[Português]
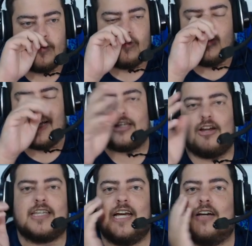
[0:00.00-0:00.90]
com o
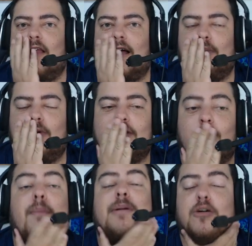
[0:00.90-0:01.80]
lateral esquerdo lá, acabou de ser
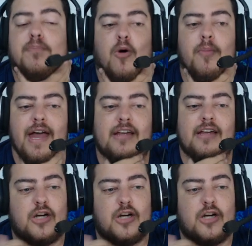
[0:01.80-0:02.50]
o Emerson Palmieri.